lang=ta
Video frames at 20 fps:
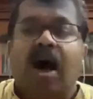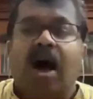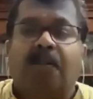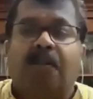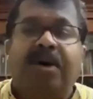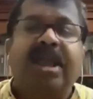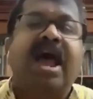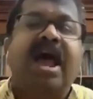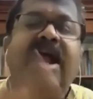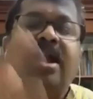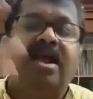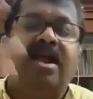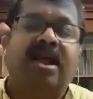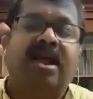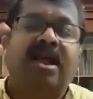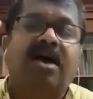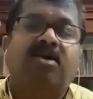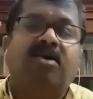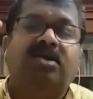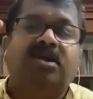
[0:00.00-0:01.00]
அப்படியே
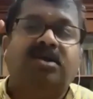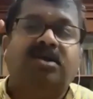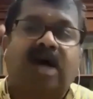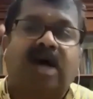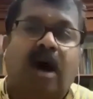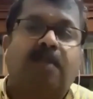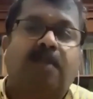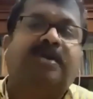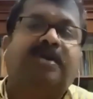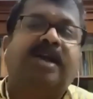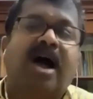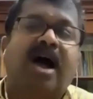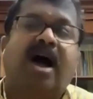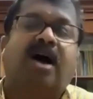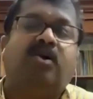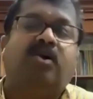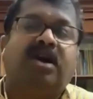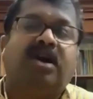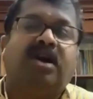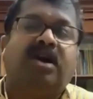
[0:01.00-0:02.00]
நீங்க வந்து சாப்பிட்டே
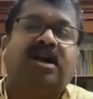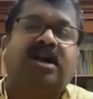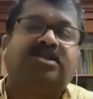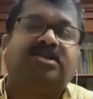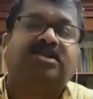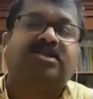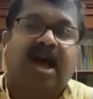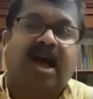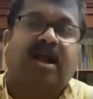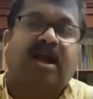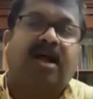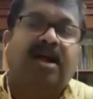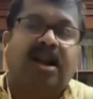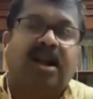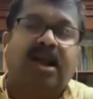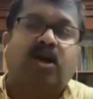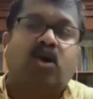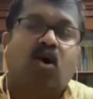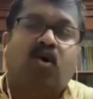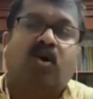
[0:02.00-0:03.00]
ஆகணும்னு நினைச்சா யாராவது
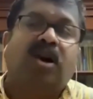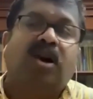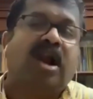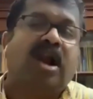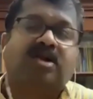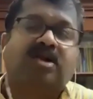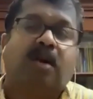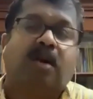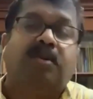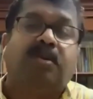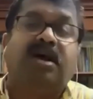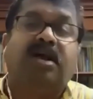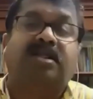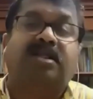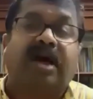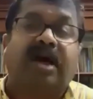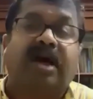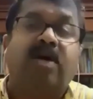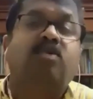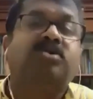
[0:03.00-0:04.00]
என்னைக்கோ ஒரு நாள் சாப்பிடுங்க
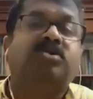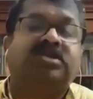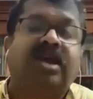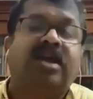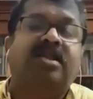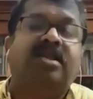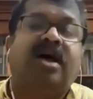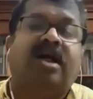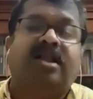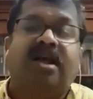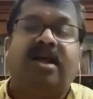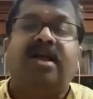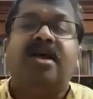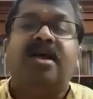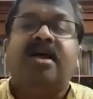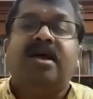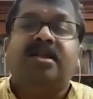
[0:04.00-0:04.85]
தயவு செய்து அதை